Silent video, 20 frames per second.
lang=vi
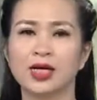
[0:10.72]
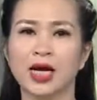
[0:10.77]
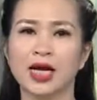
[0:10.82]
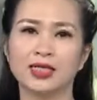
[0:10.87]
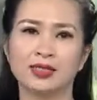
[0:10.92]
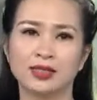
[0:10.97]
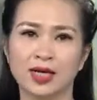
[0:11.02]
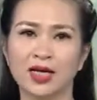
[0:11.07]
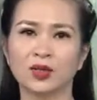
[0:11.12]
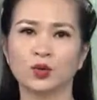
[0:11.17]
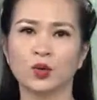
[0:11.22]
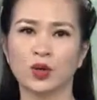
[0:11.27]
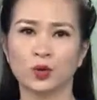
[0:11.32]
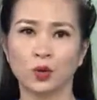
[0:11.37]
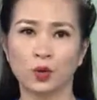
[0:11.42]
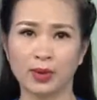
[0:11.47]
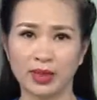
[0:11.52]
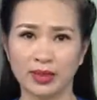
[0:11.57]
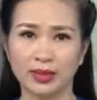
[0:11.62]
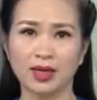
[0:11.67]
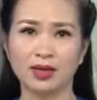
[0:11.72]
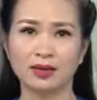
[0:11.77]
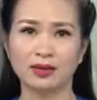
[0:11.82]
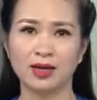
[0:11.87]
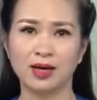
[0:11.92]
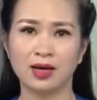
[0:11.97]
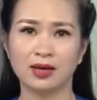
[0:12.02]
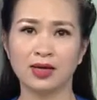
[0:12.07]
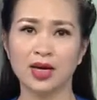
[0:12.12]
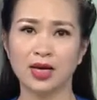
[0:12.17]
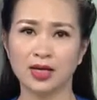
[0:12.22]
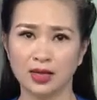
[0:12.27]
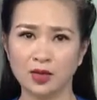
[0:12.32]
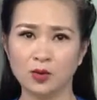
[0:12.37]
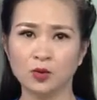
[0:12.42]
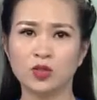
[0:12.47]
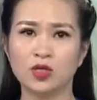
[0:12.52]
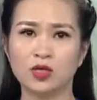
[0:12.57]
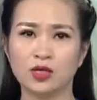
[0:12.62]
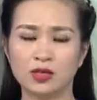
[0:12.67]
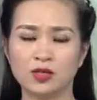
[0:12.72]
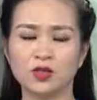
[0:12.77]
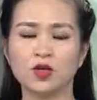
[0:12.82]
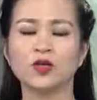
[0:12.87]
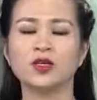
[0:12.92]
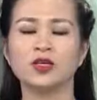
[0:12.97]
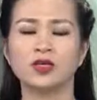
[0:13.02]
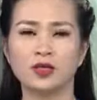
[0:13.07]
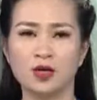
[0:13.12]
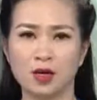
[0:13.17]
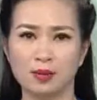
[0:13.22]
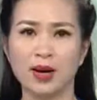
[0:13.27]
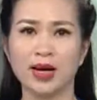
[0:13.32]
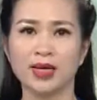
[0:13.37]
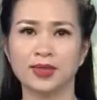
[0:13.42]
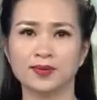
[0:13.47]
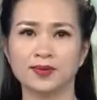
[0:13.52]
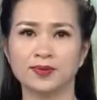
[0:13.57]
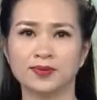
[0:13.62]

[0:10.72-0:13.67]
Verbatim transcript: hay sự an toàn của bản thân để cứu chữa cho những người bệnh.